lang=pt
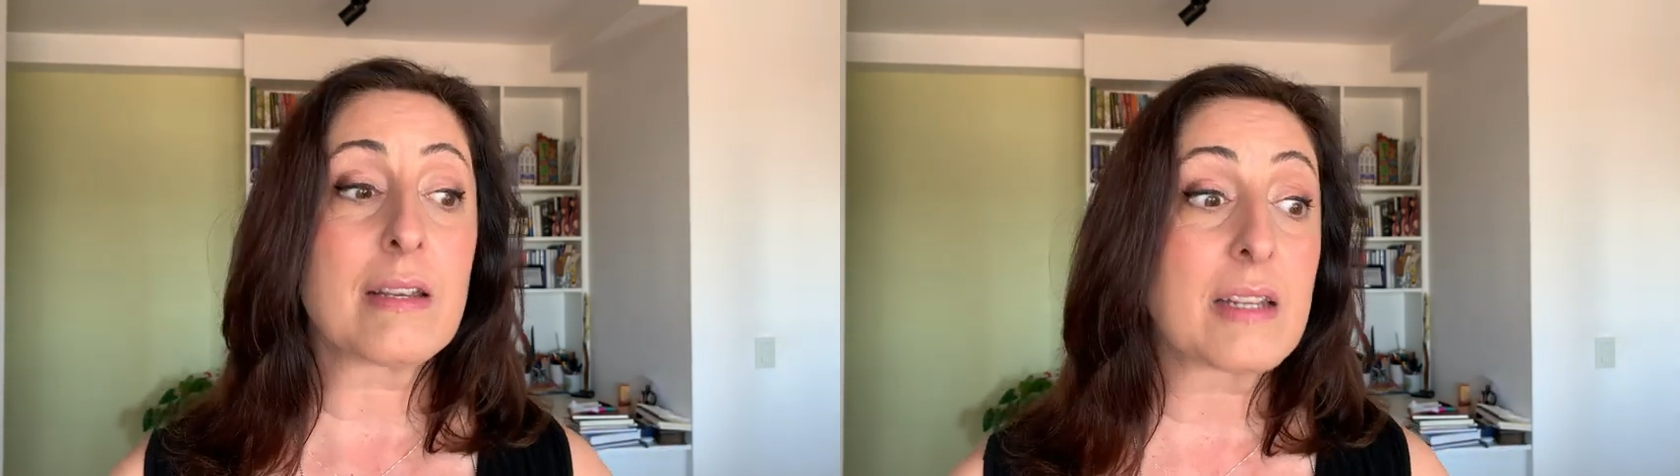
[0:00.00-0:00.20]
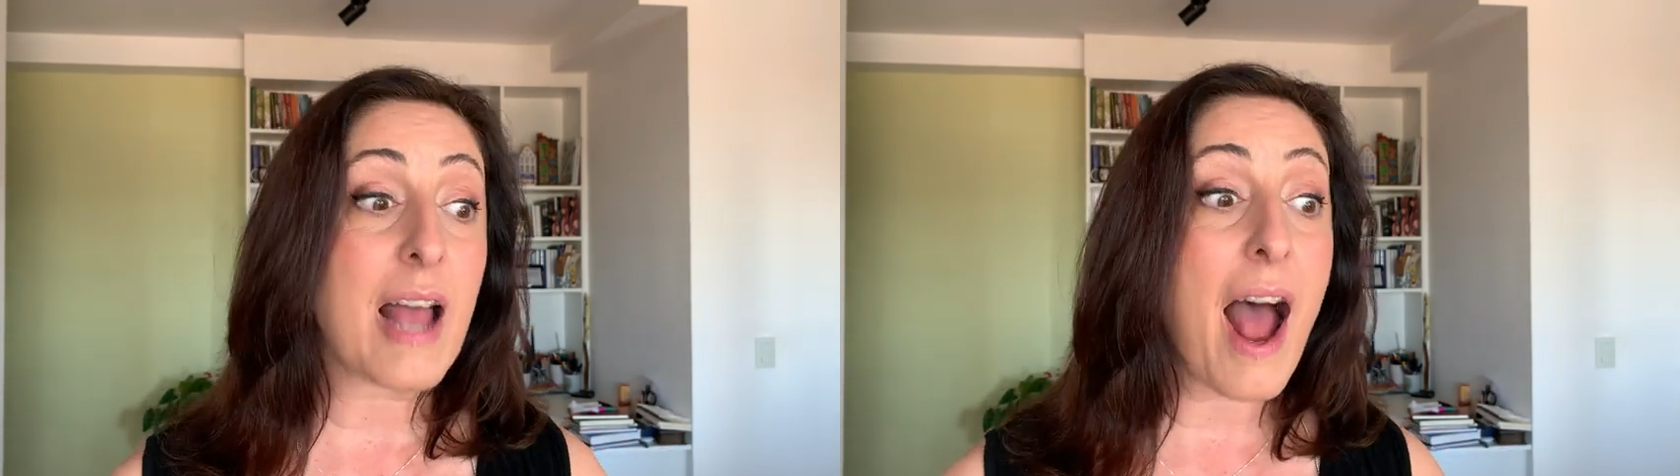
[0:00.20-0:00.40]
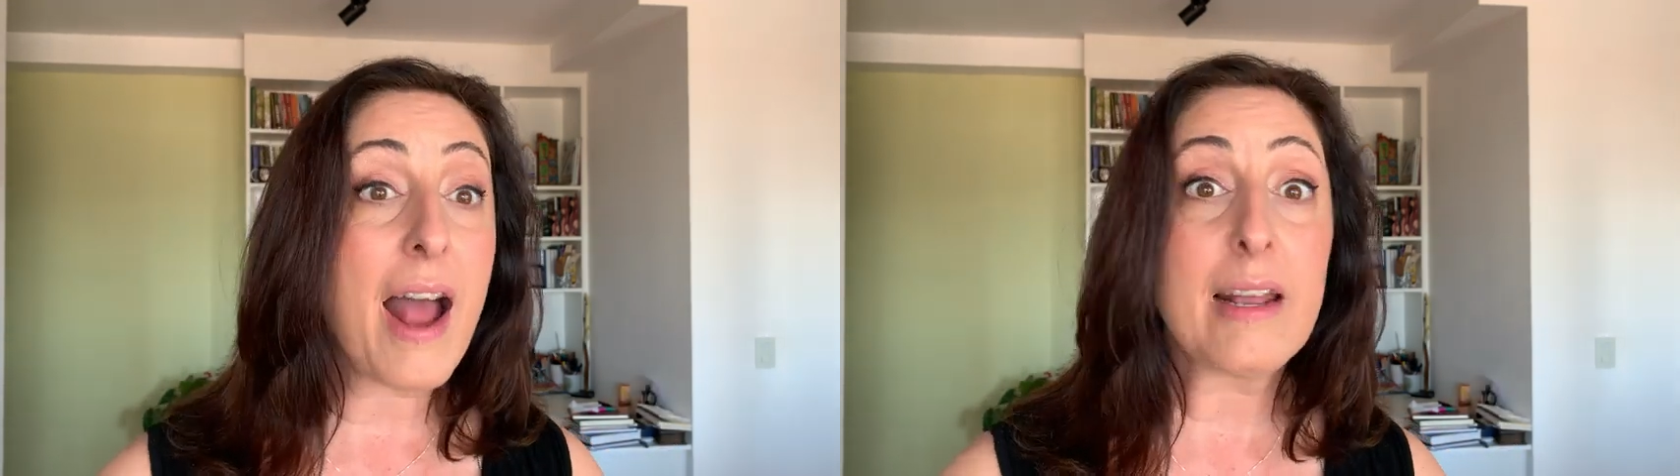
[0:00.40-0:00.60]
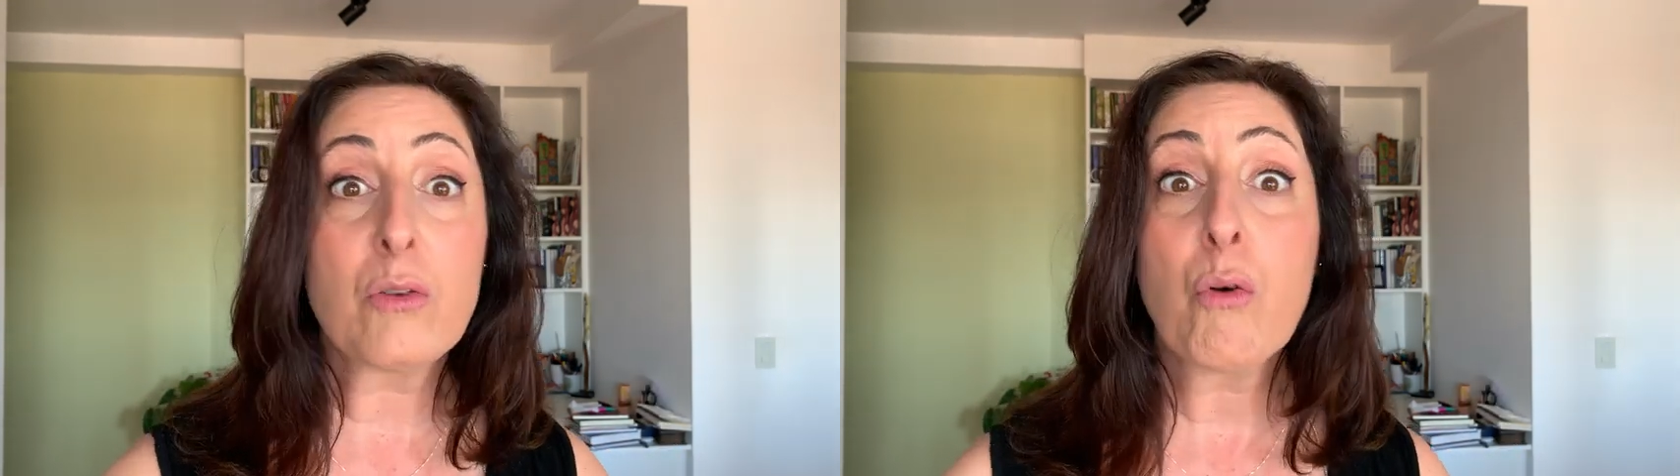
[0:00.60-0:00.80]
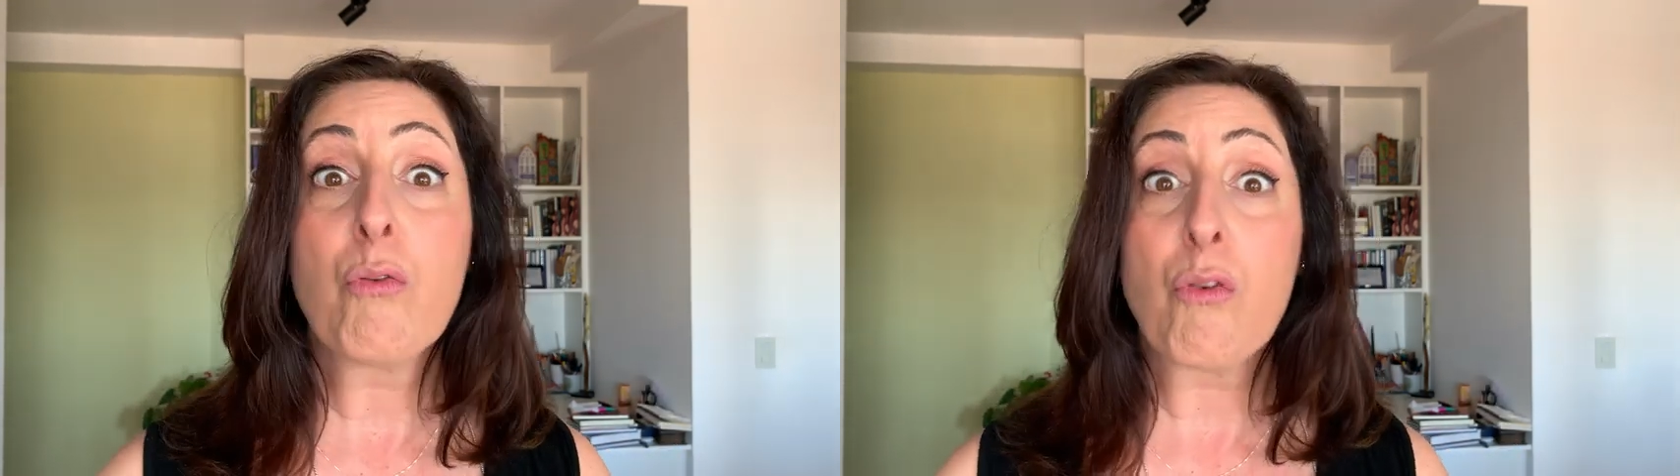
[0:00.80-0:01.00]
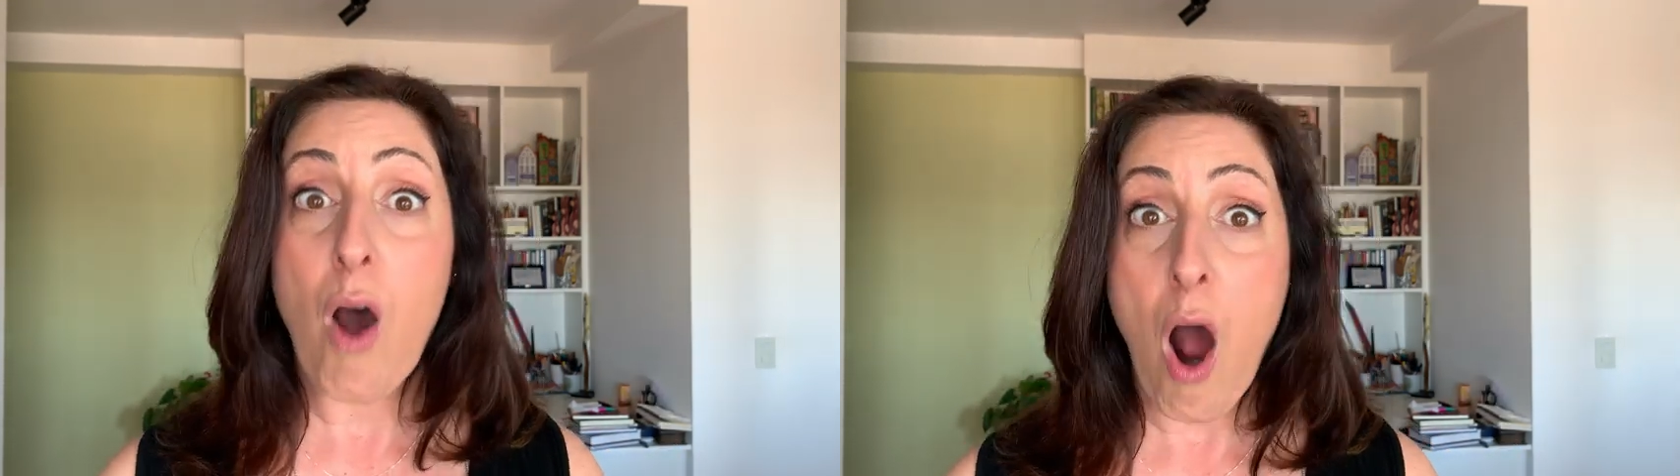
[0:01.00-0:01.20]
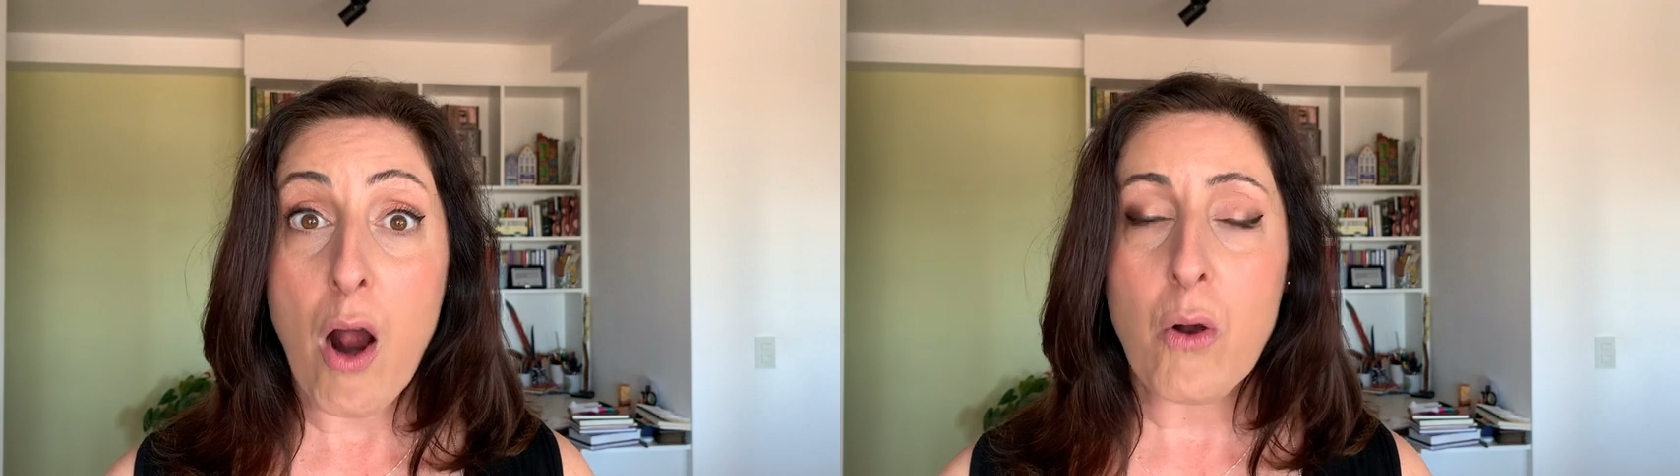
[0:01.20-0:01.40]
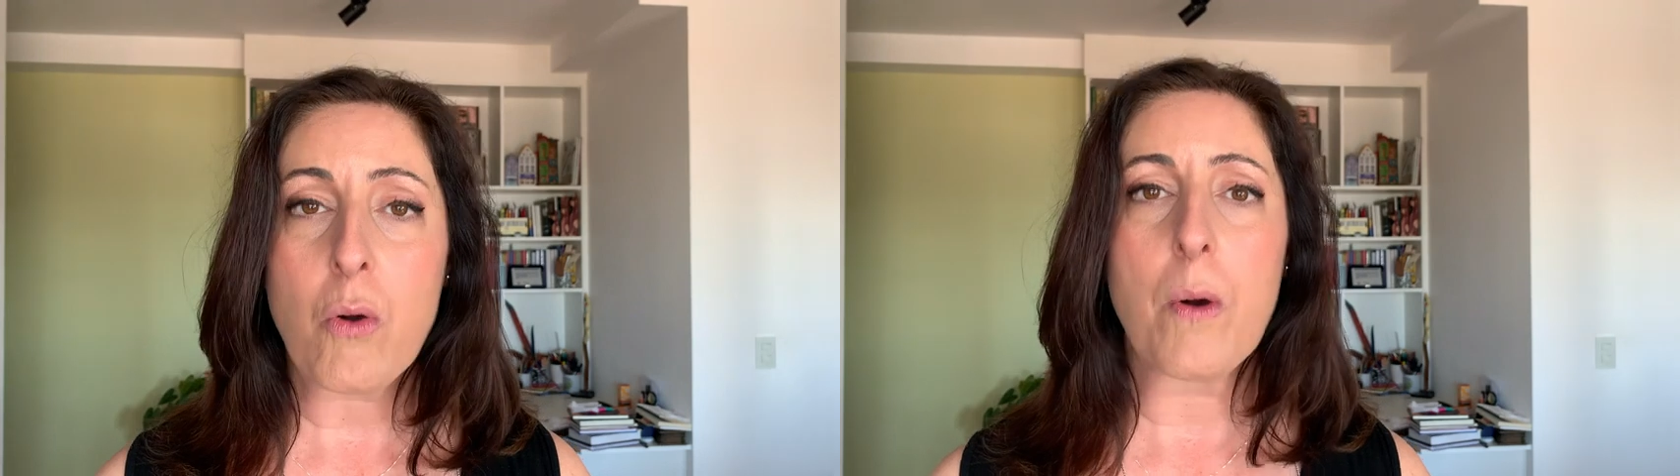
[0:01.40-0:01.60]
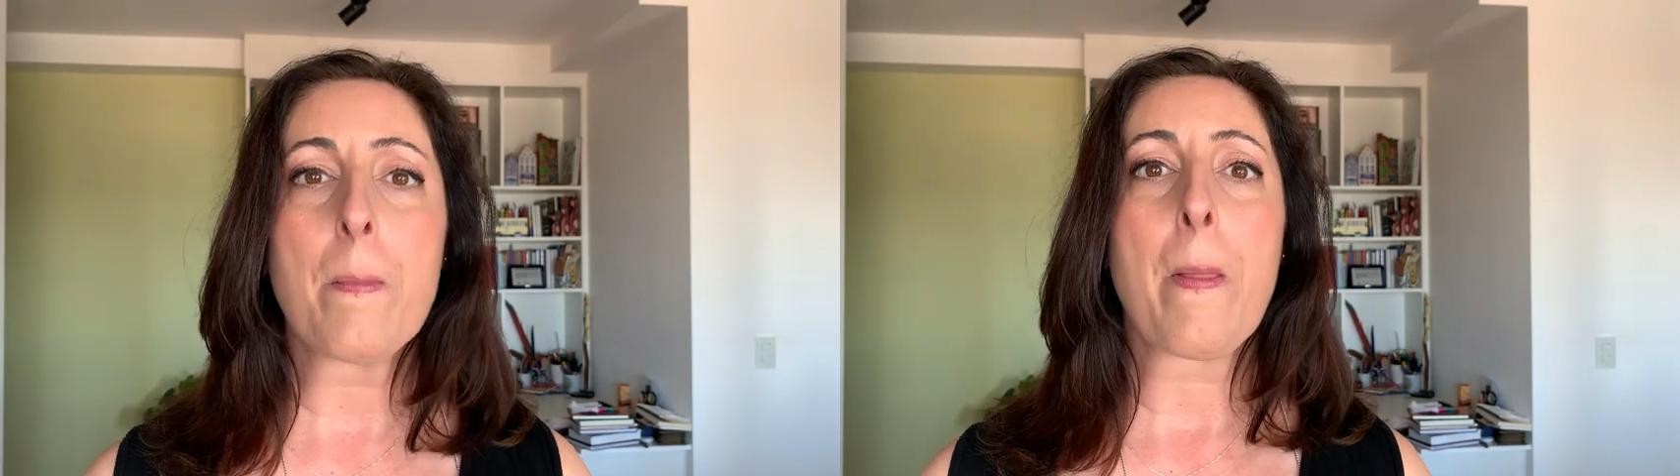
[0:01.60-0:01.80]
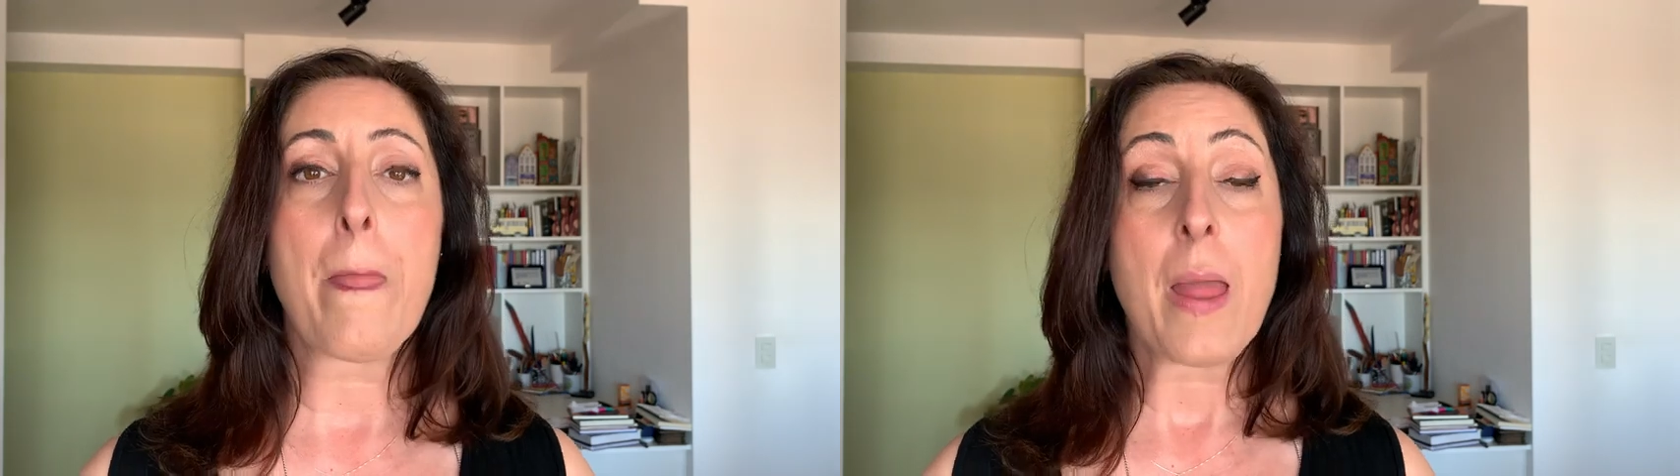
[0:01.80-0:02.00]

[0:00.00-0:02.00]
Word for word: saem do foco